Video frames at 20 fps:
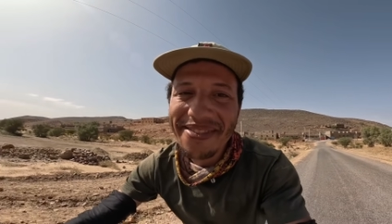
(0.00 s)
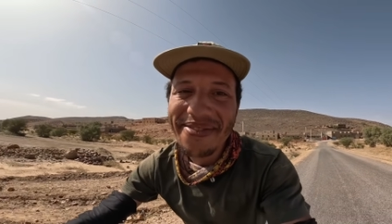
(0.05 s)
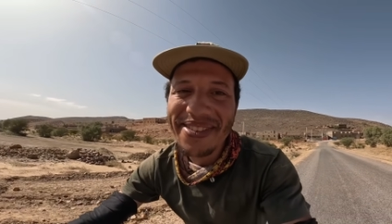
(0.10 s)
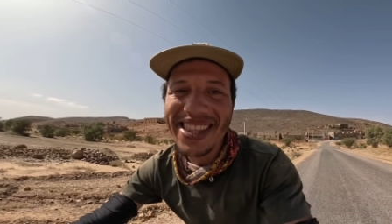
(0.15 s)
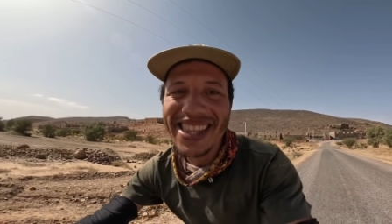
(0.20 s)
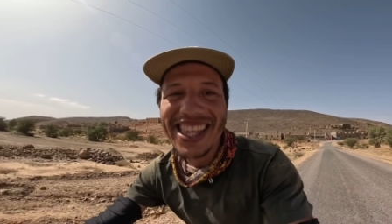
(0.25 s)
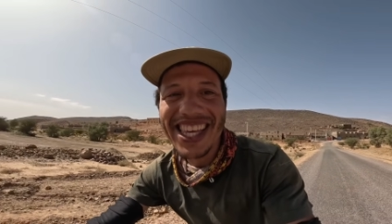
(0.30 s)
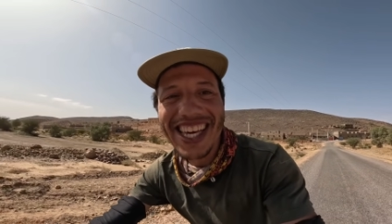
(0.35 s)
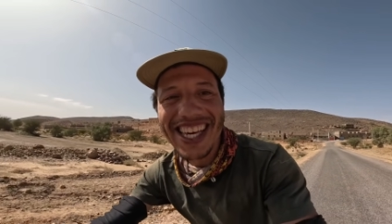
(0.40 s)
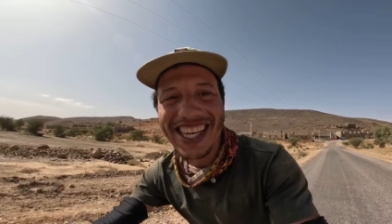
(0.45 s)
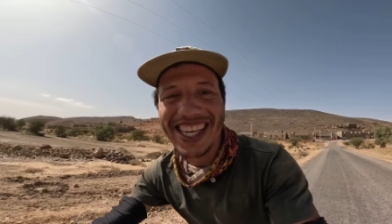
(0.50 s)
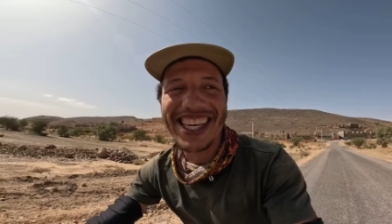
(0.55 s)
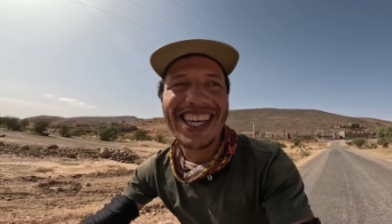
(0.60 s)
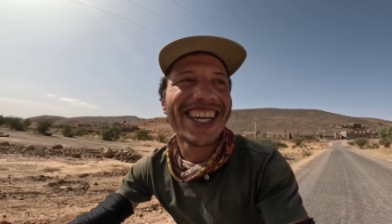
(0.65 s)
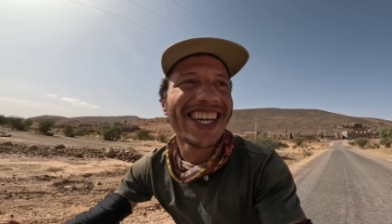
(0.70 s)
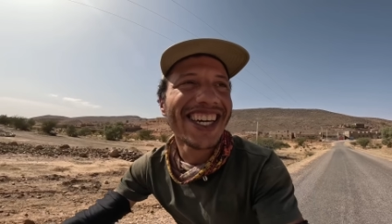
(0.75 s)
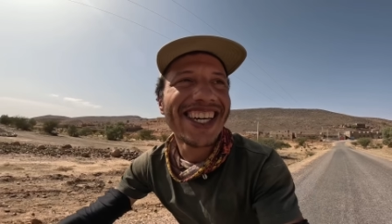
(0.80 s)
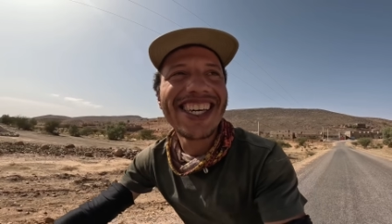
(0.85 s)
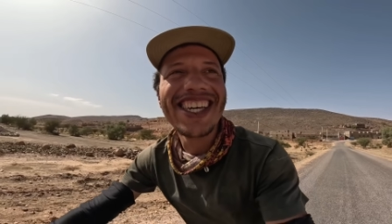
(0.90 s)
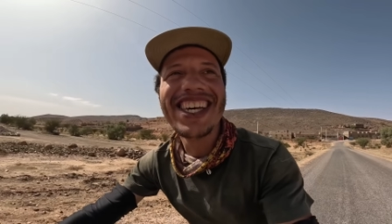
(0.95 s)
البندي
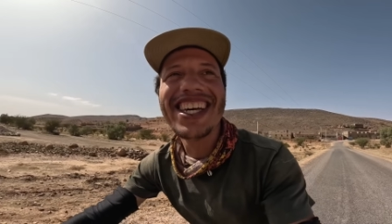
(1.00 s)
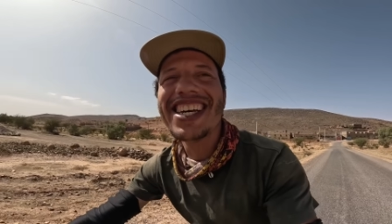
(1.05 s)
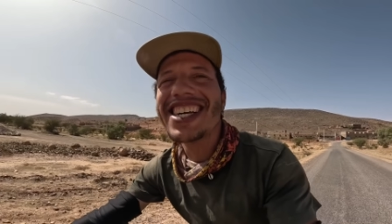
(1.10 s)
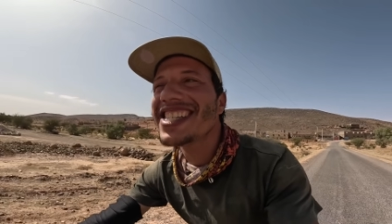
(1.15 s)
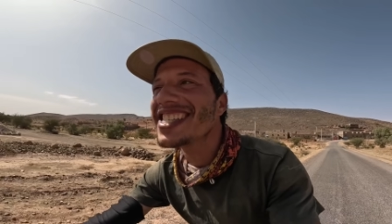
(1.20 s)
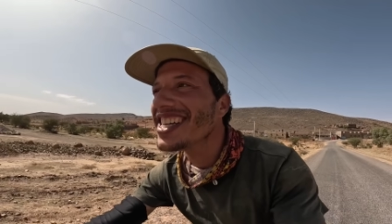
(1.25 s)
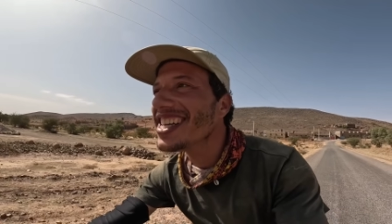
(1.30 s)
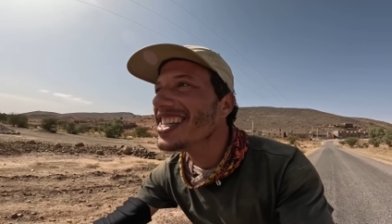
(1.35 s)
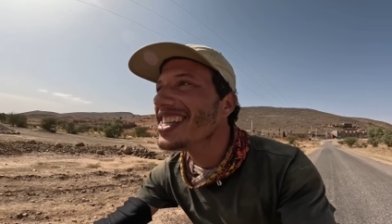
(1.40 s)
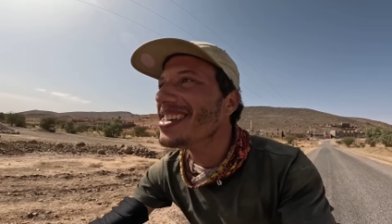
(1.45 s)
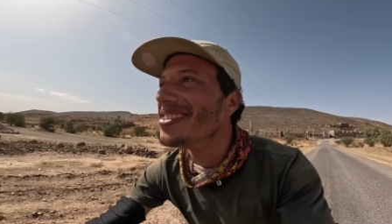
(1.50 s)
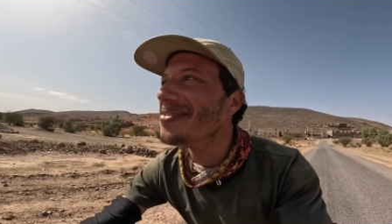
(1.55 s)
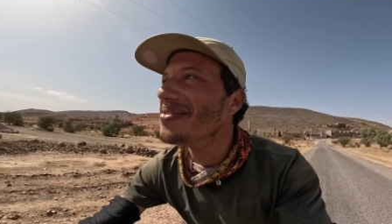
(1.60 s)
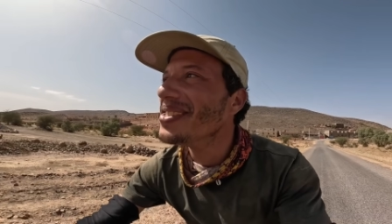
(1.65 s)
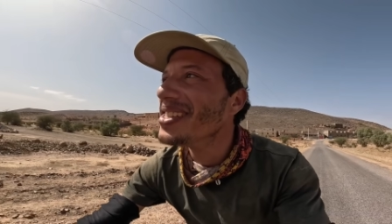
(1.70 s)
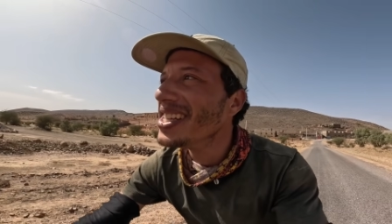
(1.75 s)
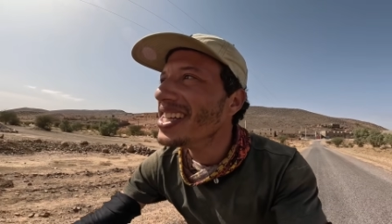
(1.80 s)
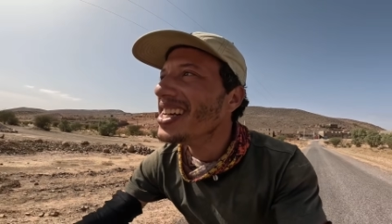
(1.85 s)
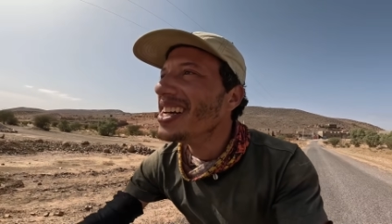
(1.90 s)
يا سلام